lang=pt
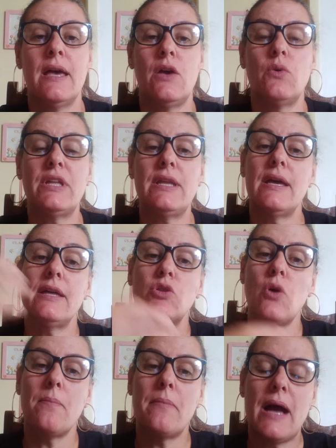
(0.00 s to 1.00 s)
eu queria
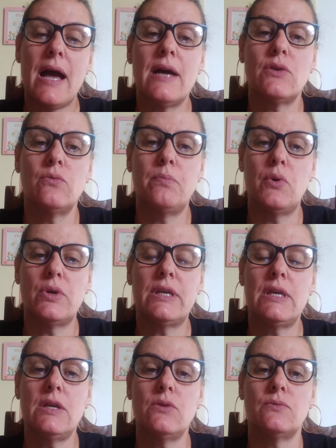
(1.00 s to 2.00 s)
retomar um
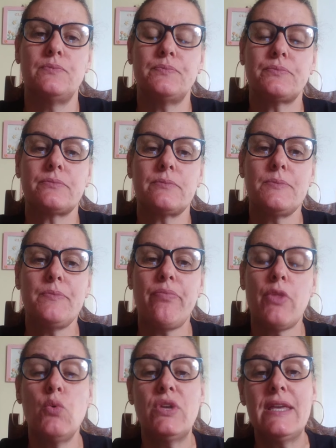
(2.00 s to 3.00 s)
pouquinho
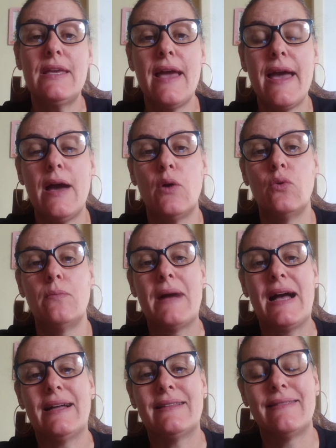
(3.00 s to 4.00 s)
o que é
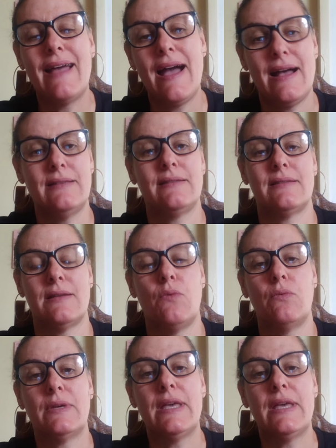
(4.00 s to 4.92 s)
uma narração.